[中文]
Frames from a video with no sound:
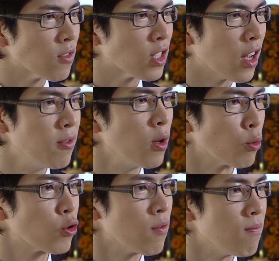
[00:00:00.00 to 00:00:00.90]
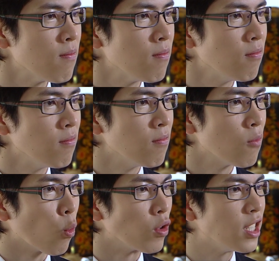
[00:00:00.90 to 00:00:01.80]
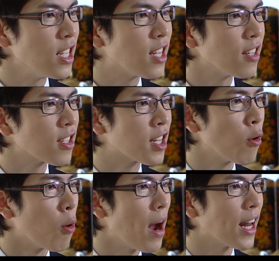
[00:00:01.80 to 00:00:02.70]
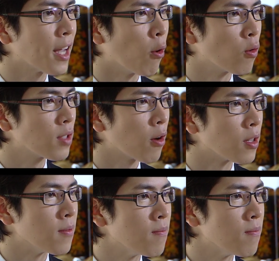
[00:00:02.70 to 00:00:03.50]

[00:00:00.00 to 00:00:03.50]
陈有顺，我今天是替我妈来讨公道的。